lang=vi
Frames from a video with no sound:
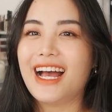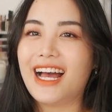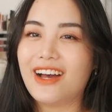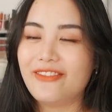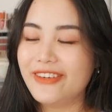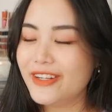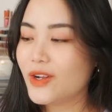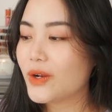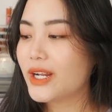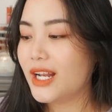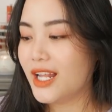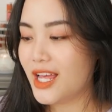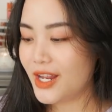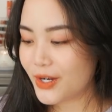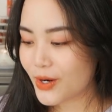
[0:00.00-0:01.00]
À, video này
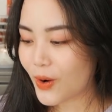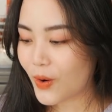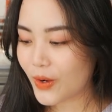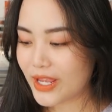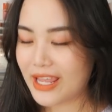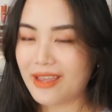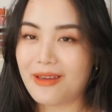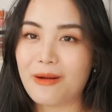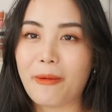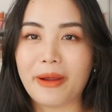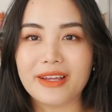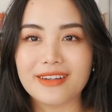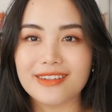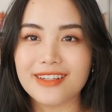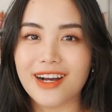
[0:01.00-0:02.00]
là hết rồi, hẹn gặp lại mọi
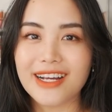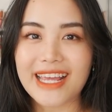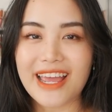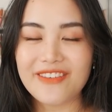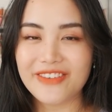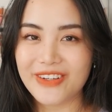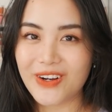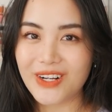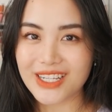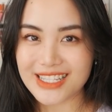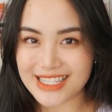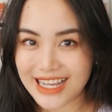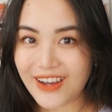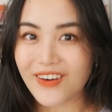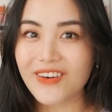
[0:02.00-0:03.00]
người ở các video lần
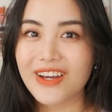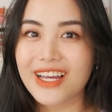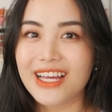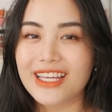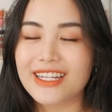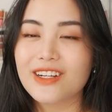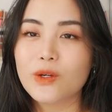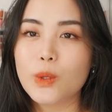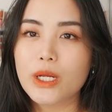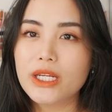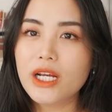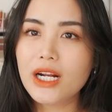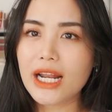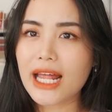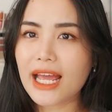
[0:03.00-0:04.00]
sau. Đừng quên
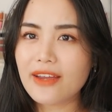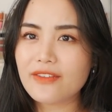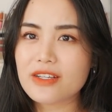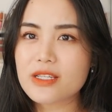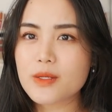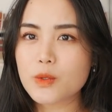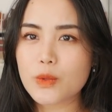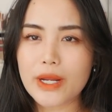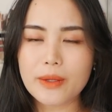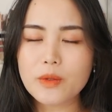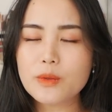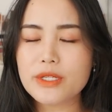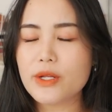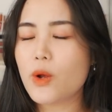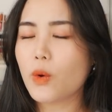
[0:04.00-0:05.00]
nhấn like và subscribe
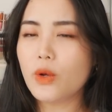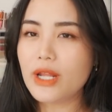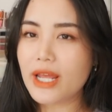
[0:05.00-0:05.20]
YouTube channel của